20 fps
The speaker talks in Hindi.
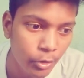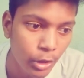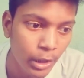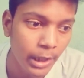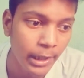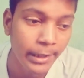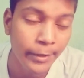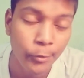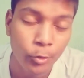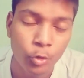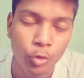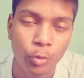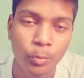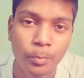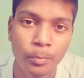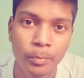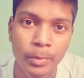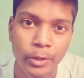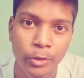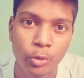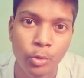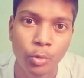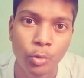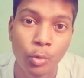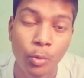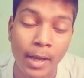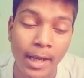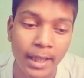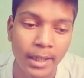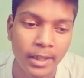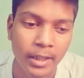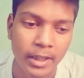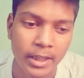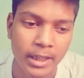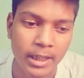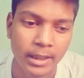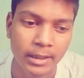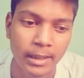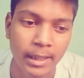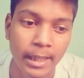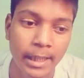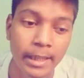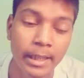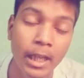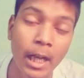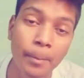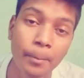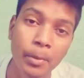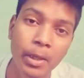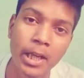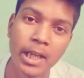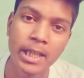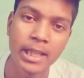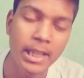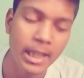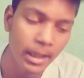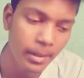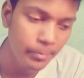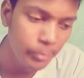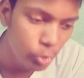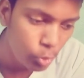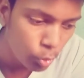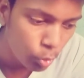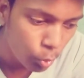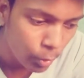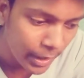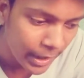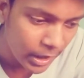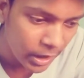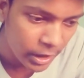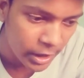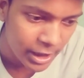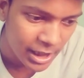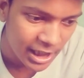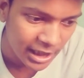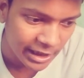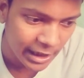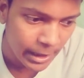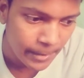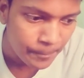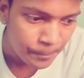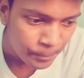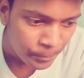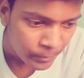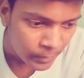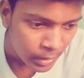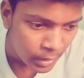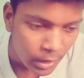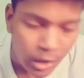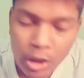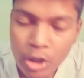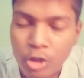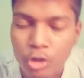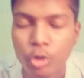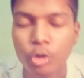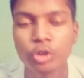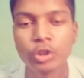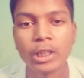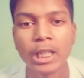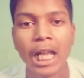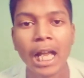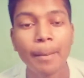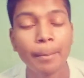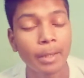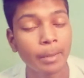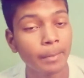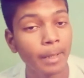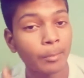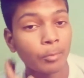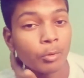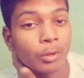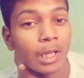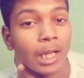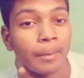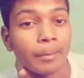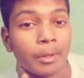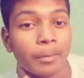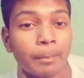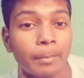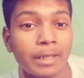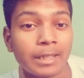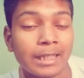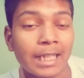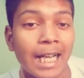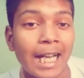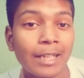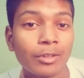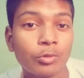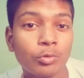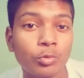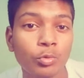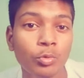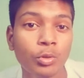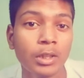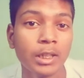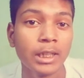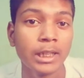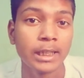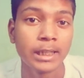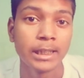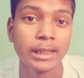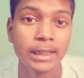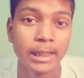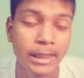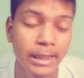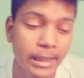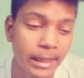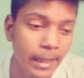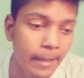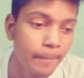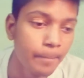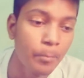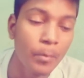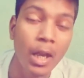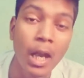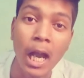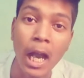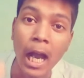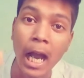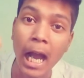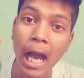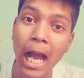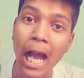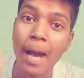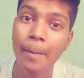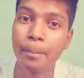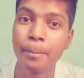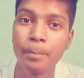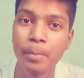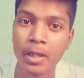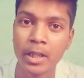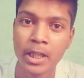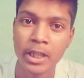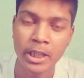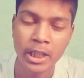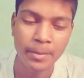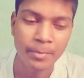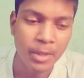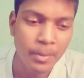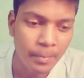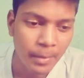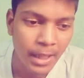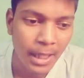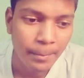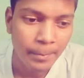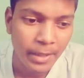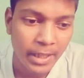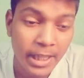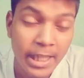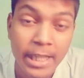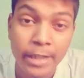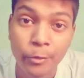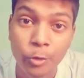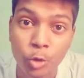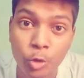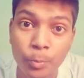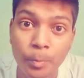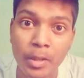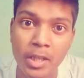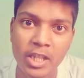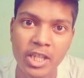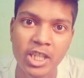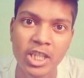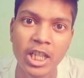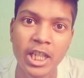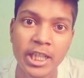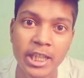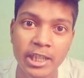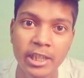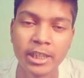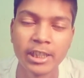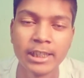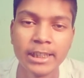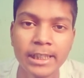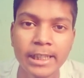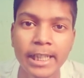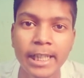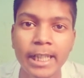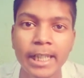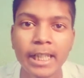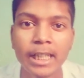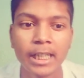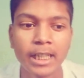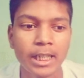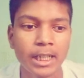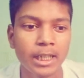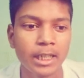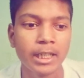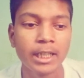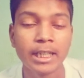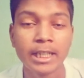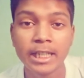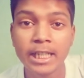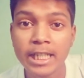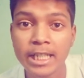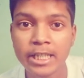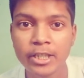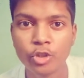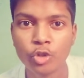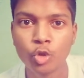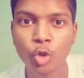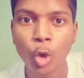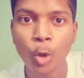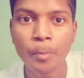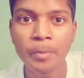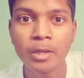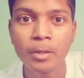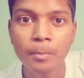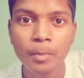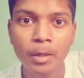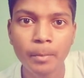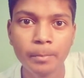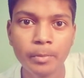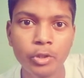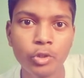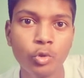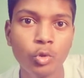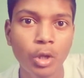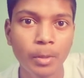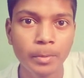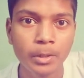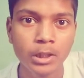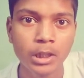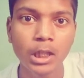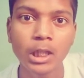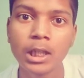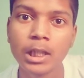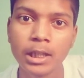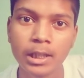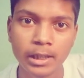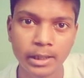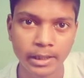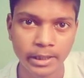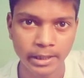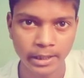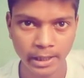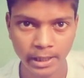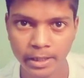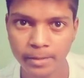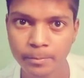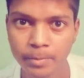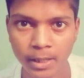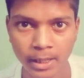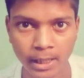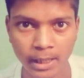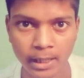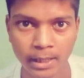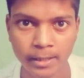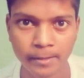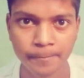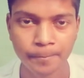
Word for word: एक यूट्यूब वीडियो को वायरल कर सकते हैं नहीं आप कैसे एक वीडियो को वायरल कर सकते हैं दोस्तों यहाँ पर मैं आपको यहाँ पर बता दूं कि देखिए आप पहले सबसे पहले आप ए यूट्यूब पर सर्च कीजिए कि किस टॉपिक पर वीडियो अभी तक नहीं बना है